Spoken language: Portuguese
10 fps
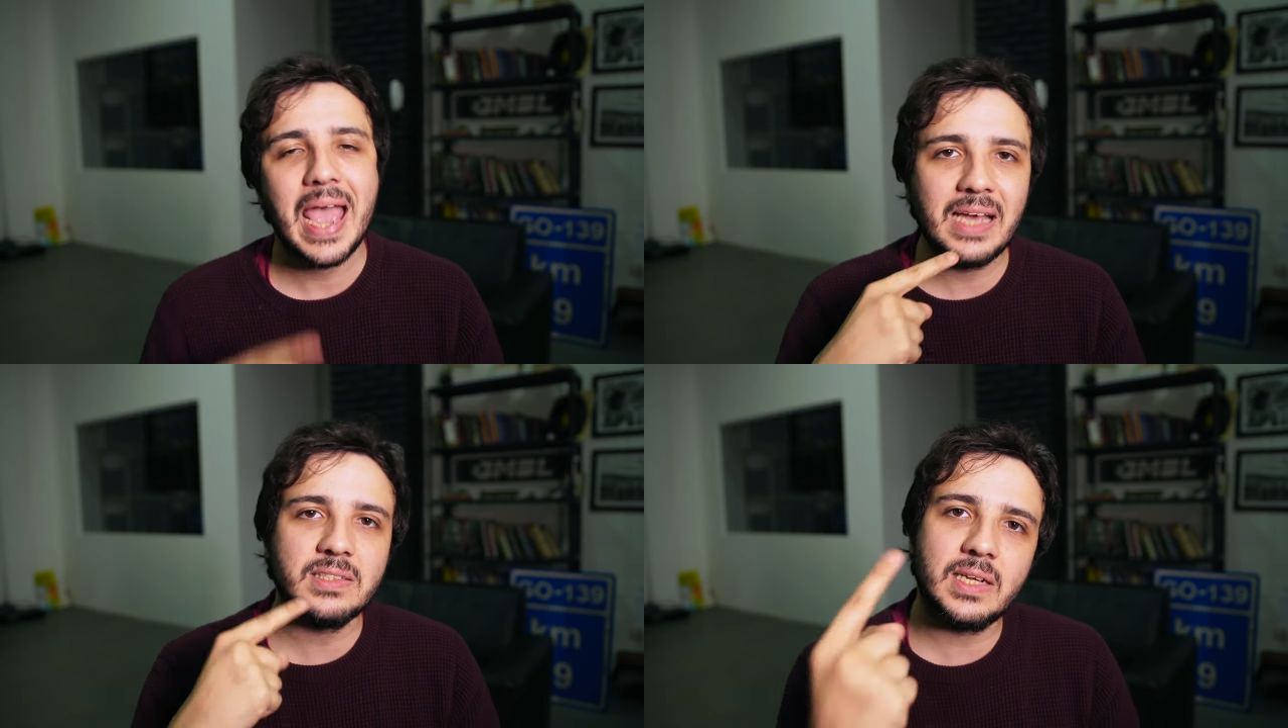
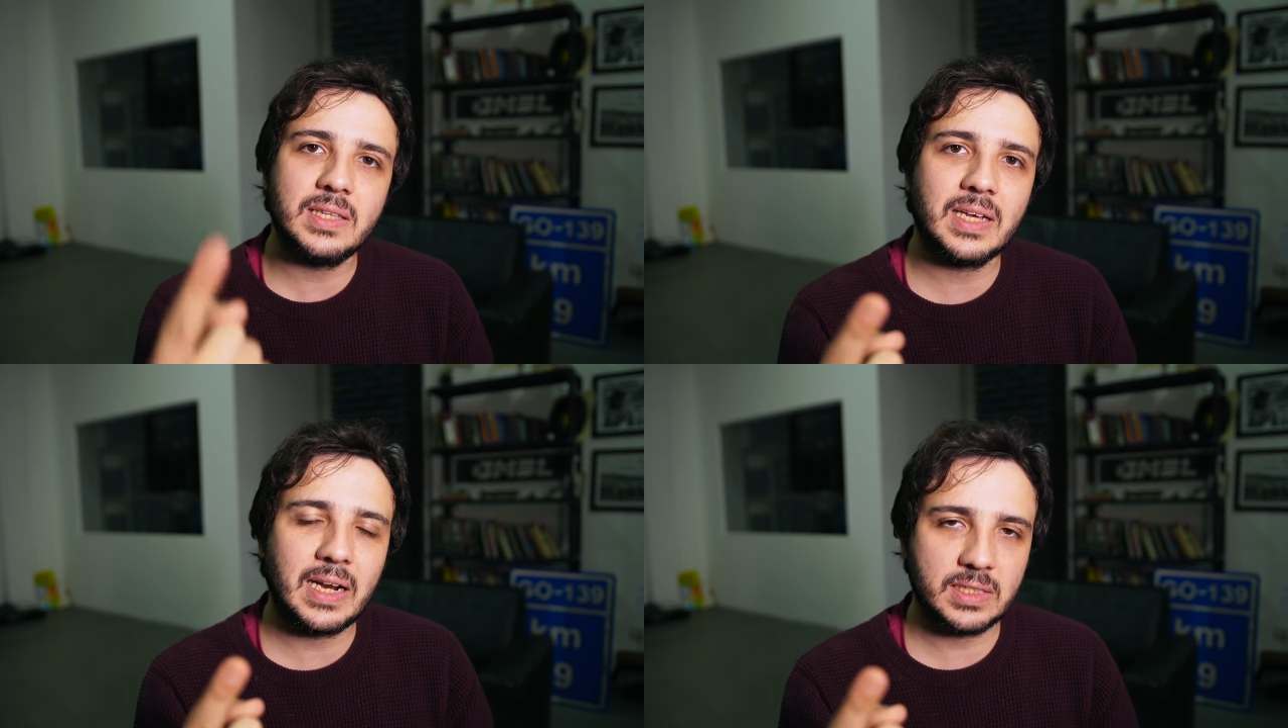Essa
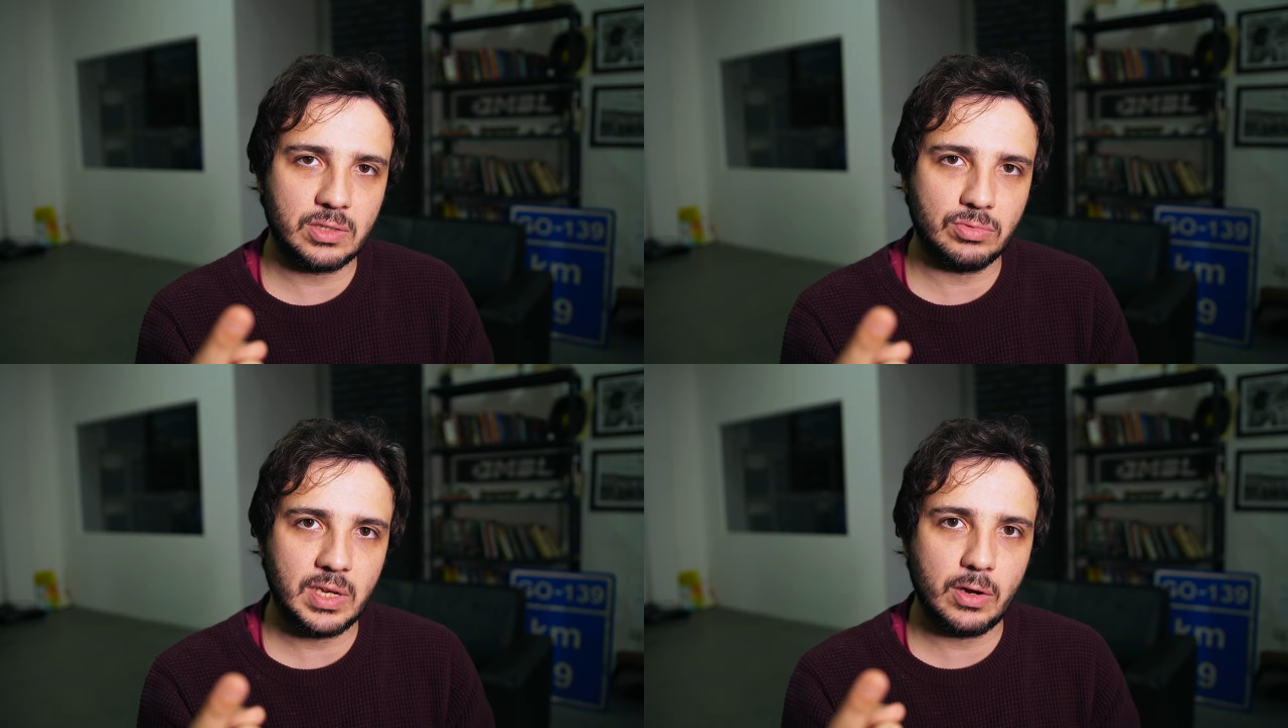
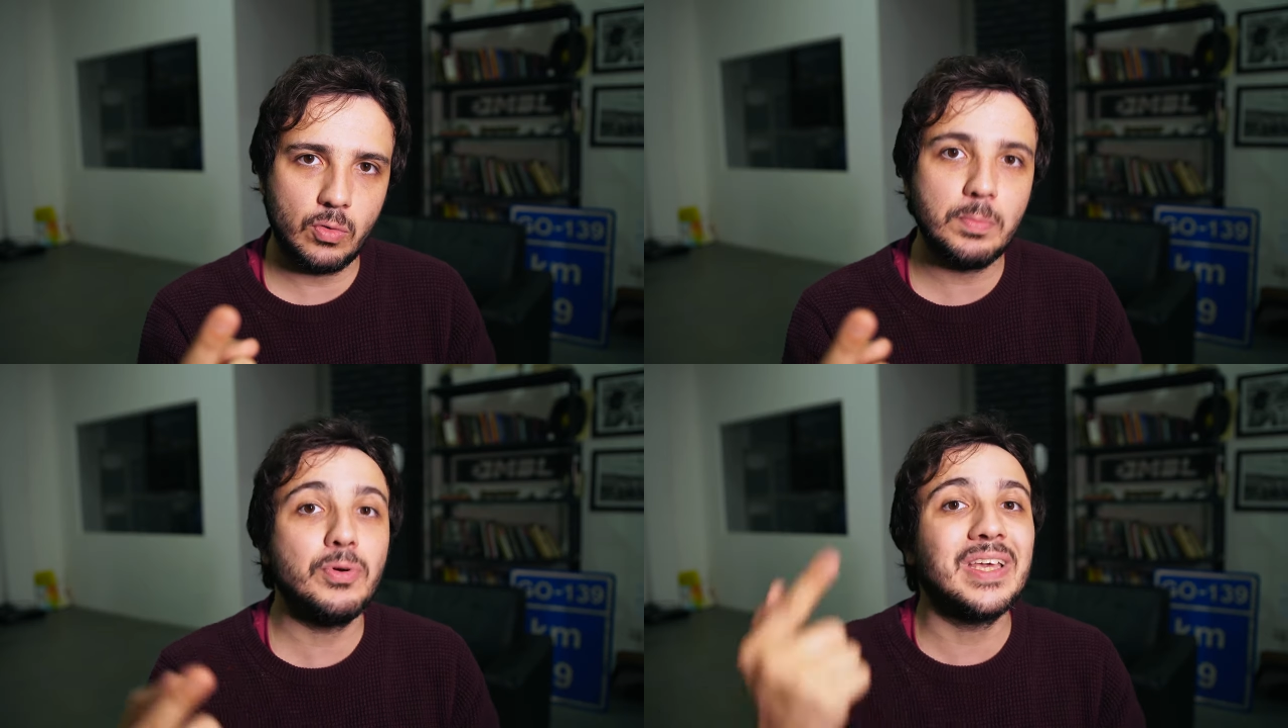declaração dele é
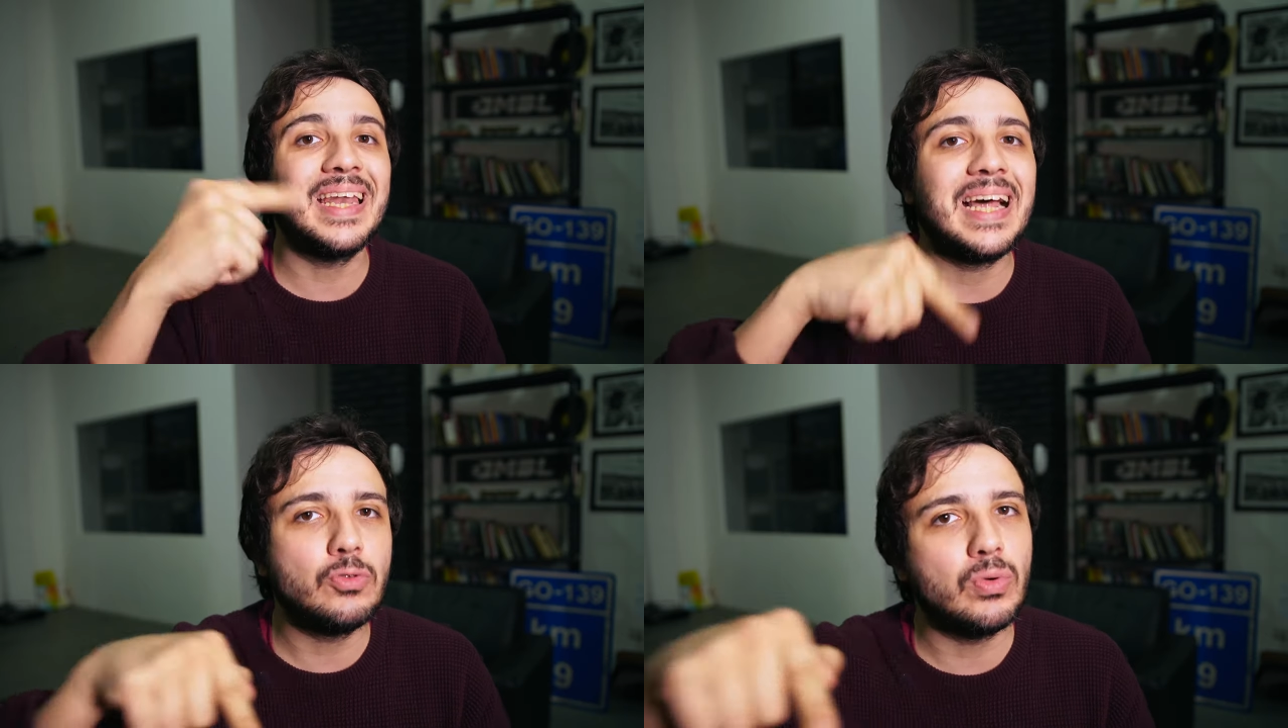ruim porque
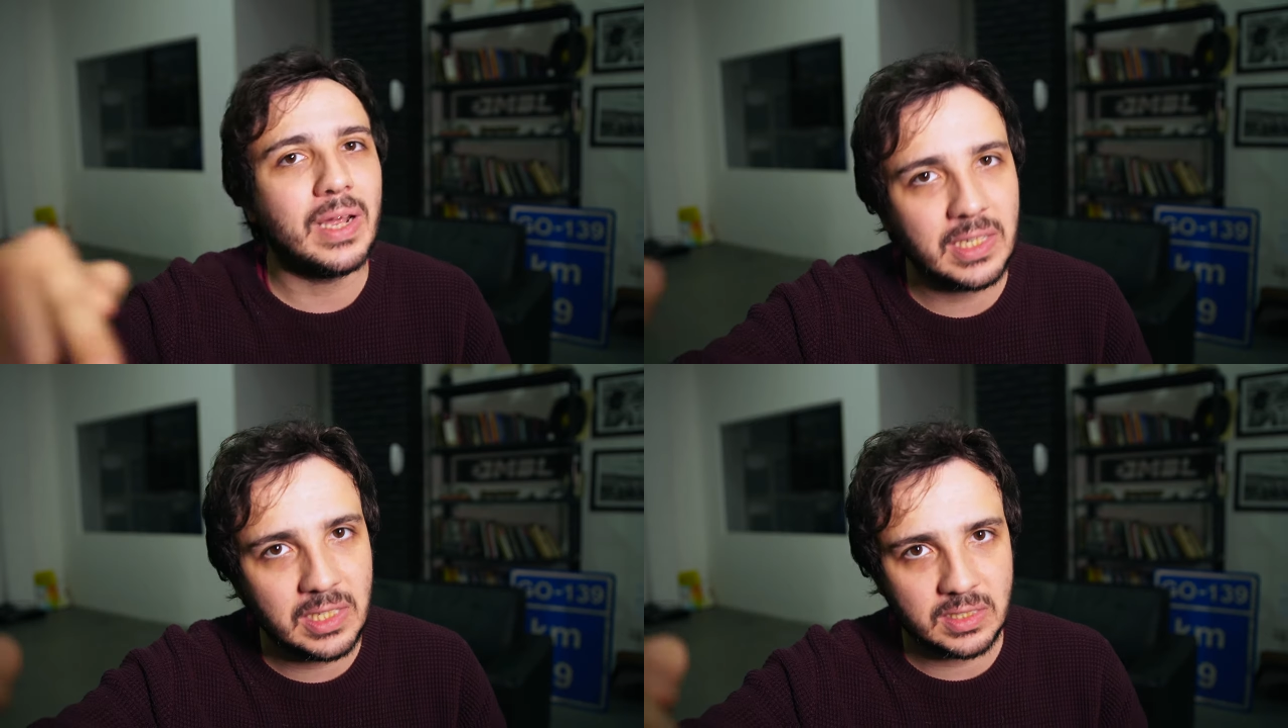
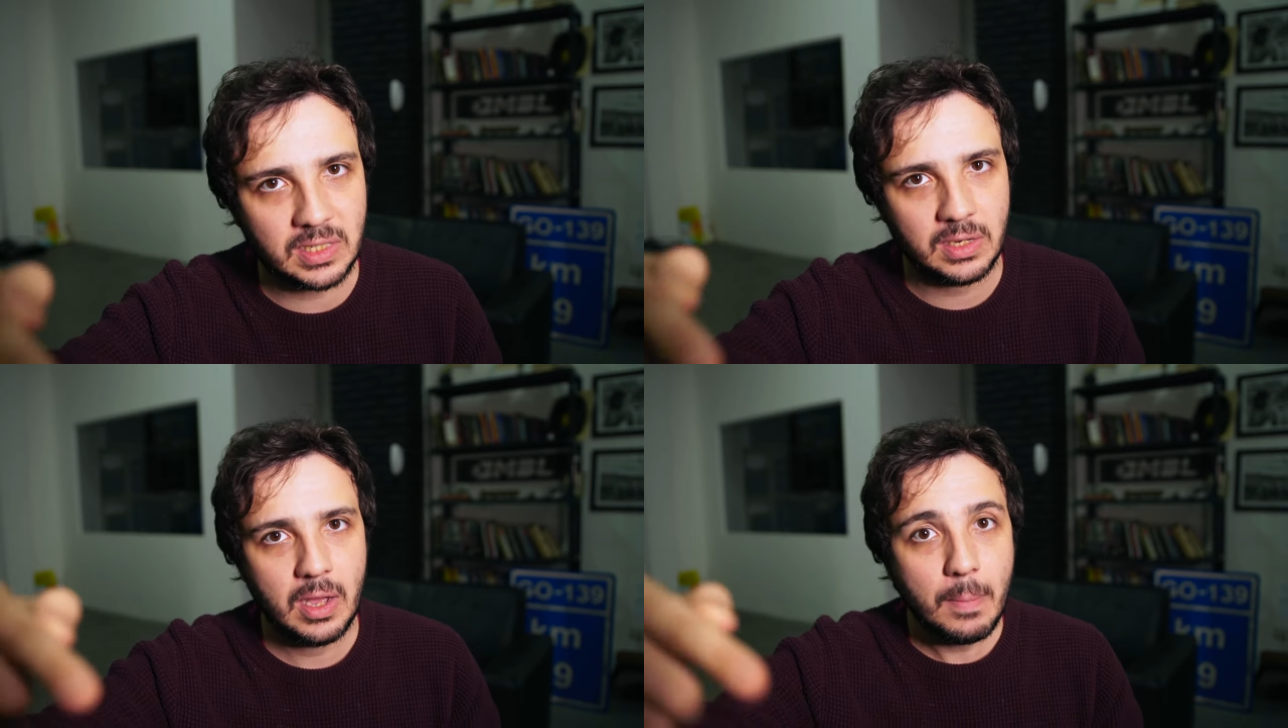naturaliza,